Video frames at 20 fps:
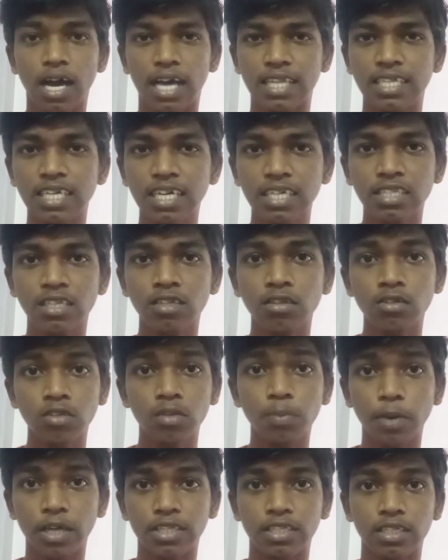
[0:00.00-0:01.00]
அதுக்கடுத்தது
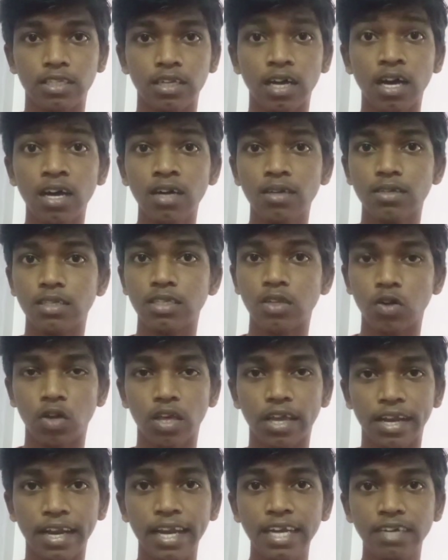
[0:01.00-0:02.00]
வந்து பார்த்தீங்கன்னா
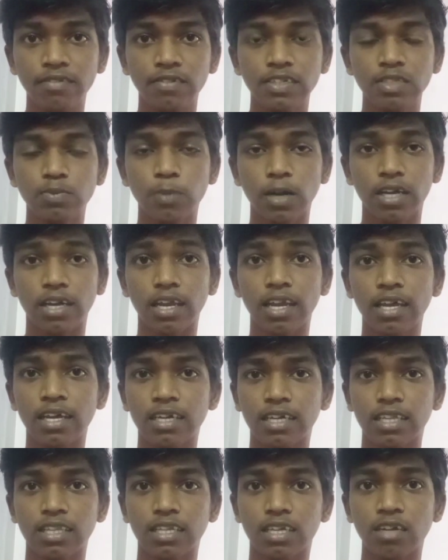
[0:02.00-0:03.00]
இதனுடைய ரேட் வைஸ் பார்க்கல
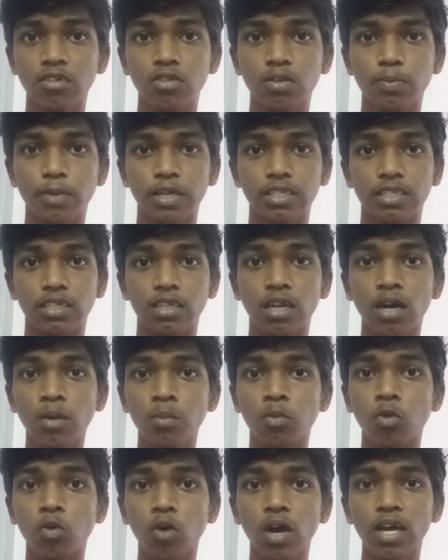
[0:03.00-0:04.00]
கிட்டத்தட்ட வந்து பார்த்தீங்கன்னா
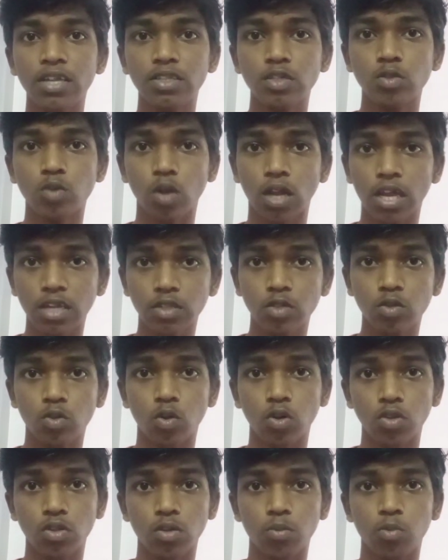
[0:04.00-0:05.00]
மூவாயிரத்தி தொள்ளாயிரத்தி
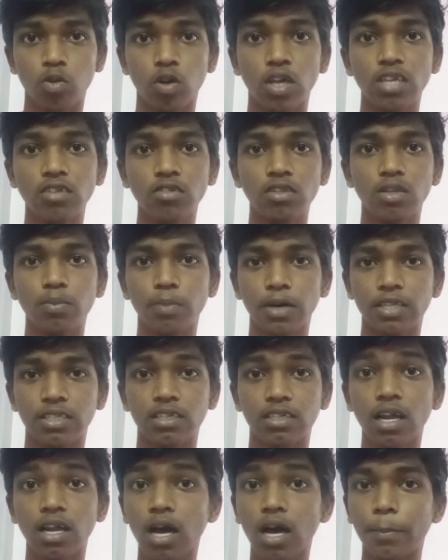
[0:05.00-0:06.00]
தொண்ணூத்தொம்பது ரூபாய்க்கு வந்து
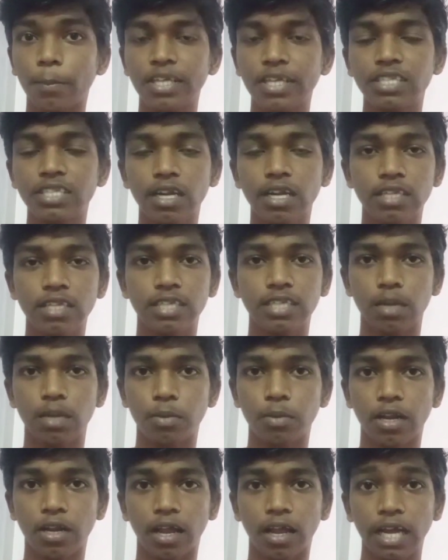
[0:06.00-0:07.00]
பார்த்தீங்கன்னா அமேசானில்
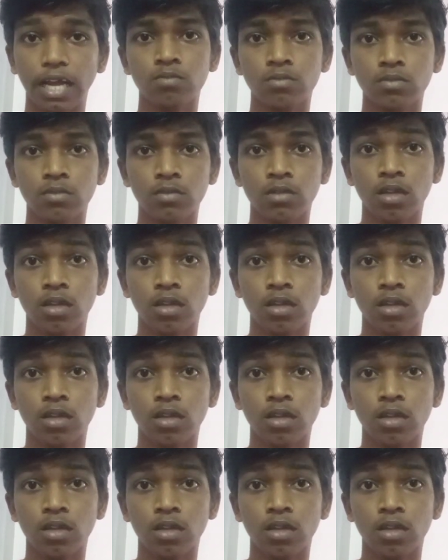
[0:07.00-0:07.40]
சேல் பண்ணுறாங்க